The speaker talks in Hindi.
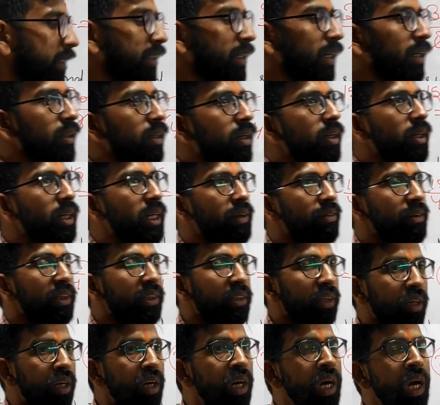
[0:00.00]
स्टैंडर्ड
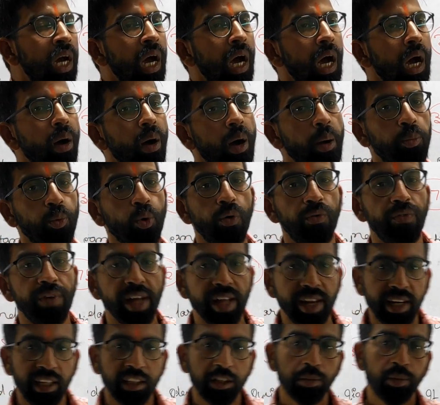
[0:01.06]
डेविएशन आपको
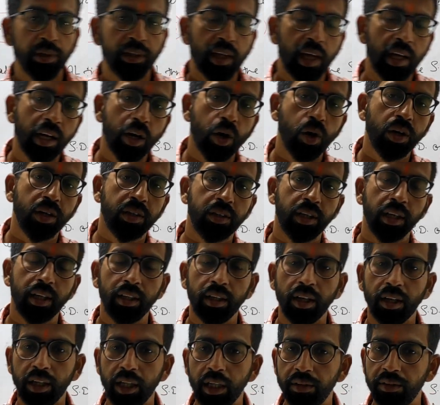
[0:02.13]
वेरियंस बताना है और
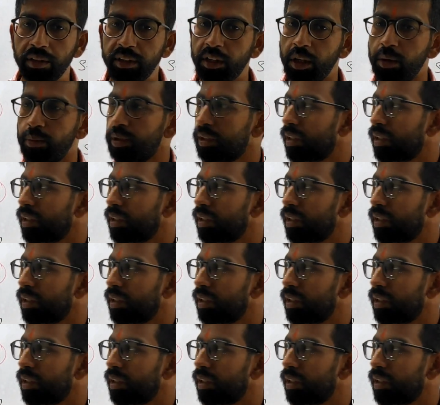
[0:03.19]
स्टैंडर्ड डेविएशन